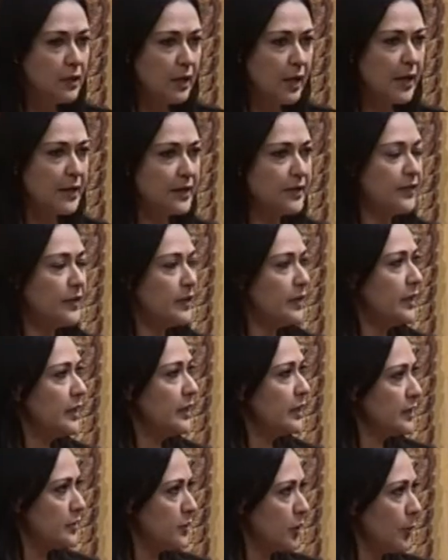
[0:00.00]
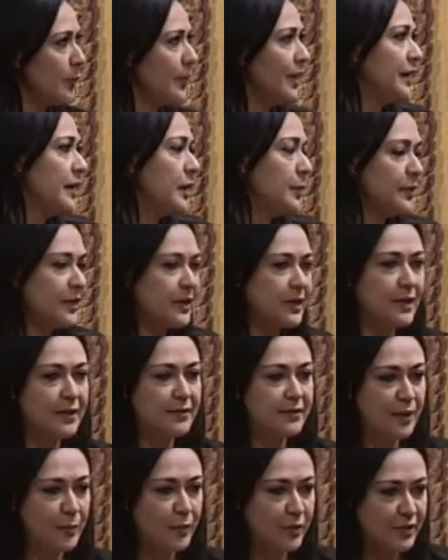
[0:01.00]
a riferire, insomma, anche perché
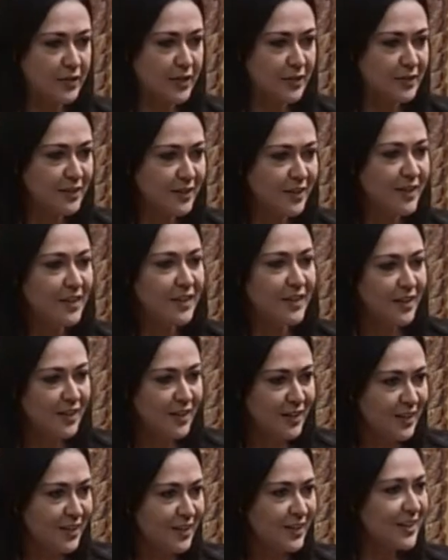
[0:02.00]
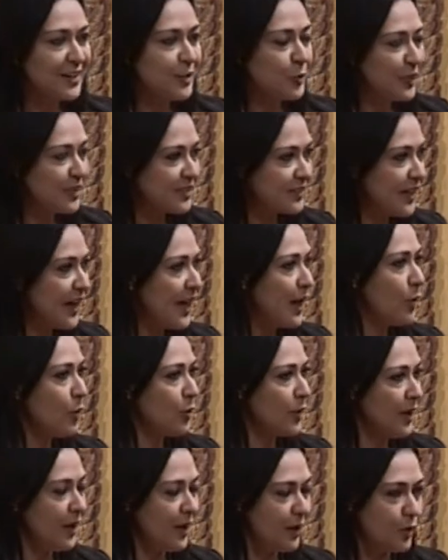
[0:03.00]
siamo stati eh, in
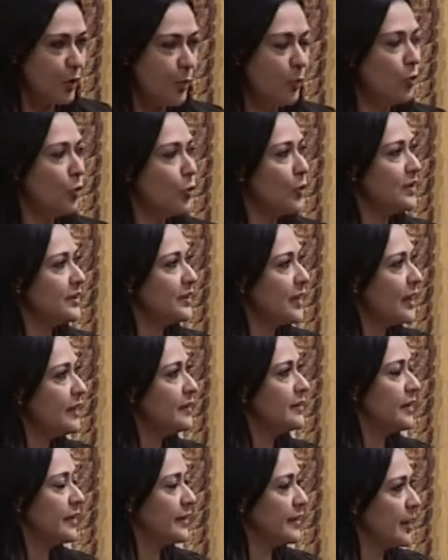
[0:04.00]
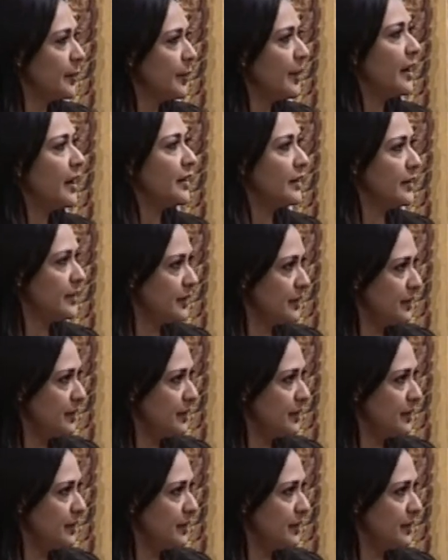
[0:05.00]
quest'Aula comunque in tanti a chiamare